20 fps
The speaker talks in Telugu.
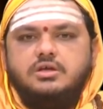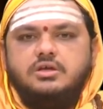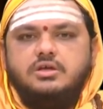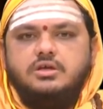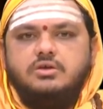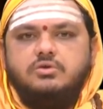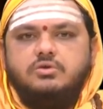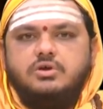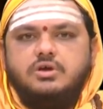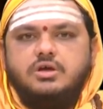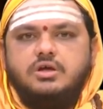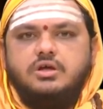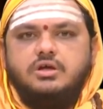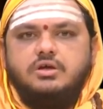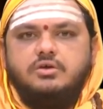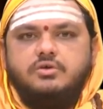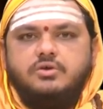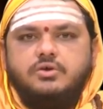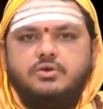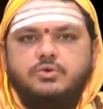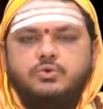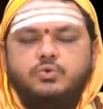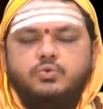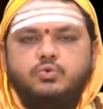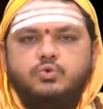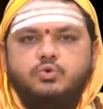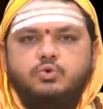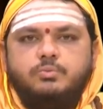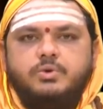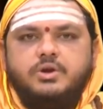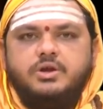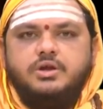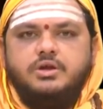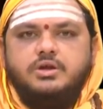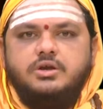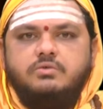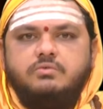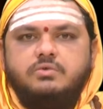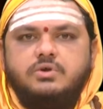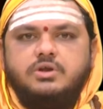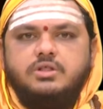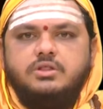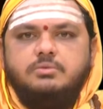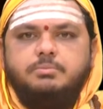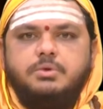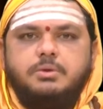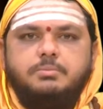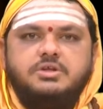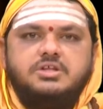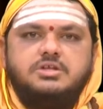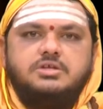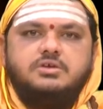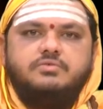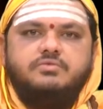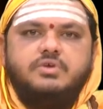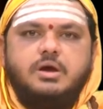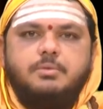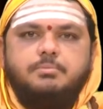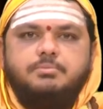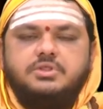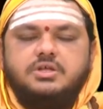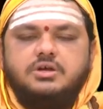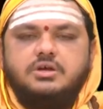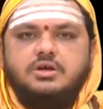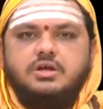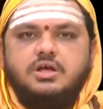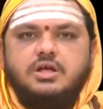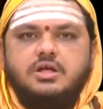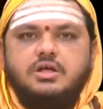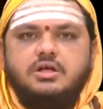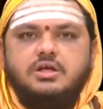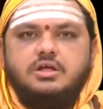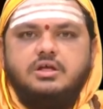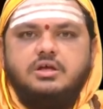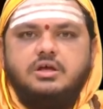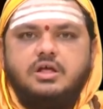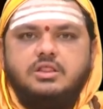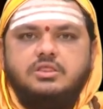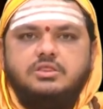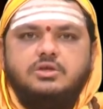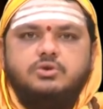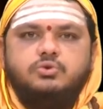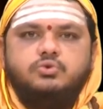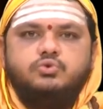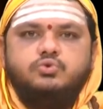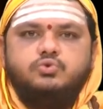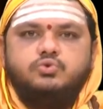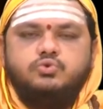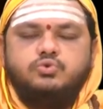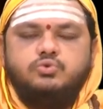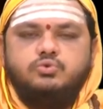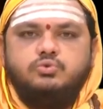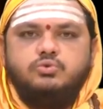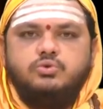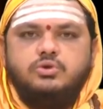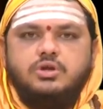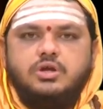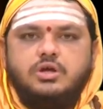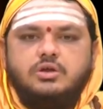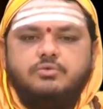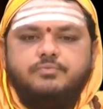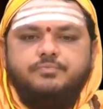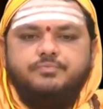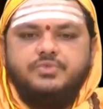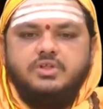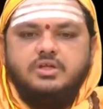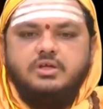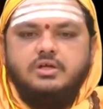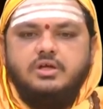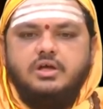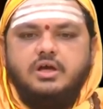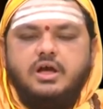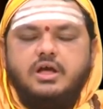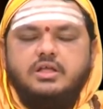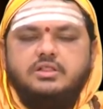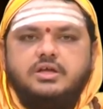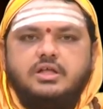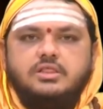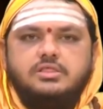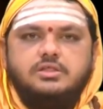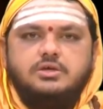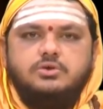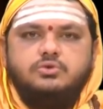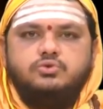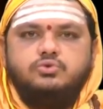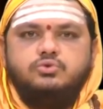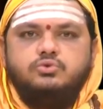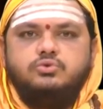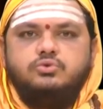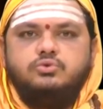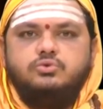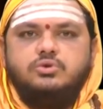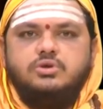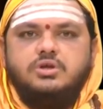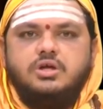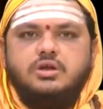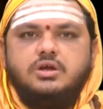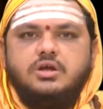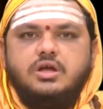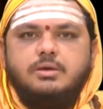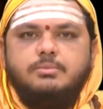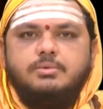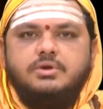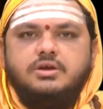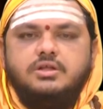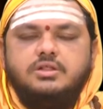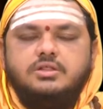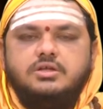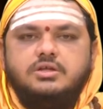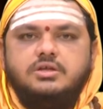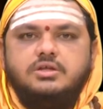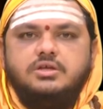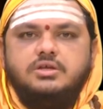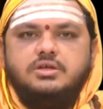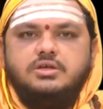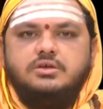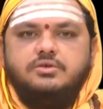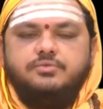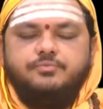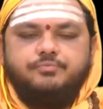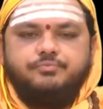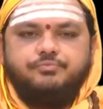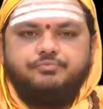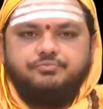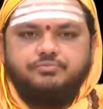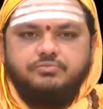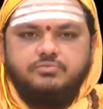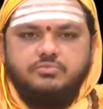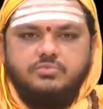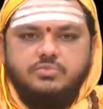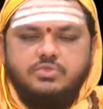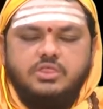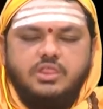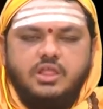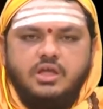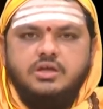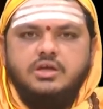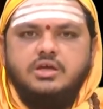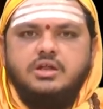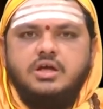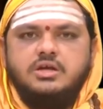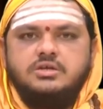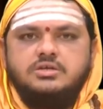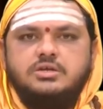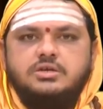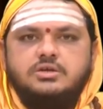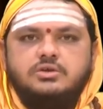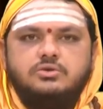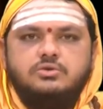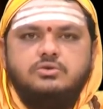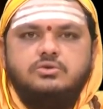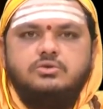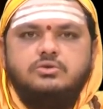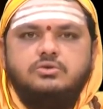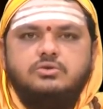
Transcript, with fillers: ఈ యొక్క యూట్యూబ్ అనేటటువంటిది ప్రపంచవ్యాప్తంగా అందరూ చూస్తూ ఉంటారు అయితే అందరూ చూస్తుంటారు కాబట్టి దీనికి ఏ రాష్ట్రంలో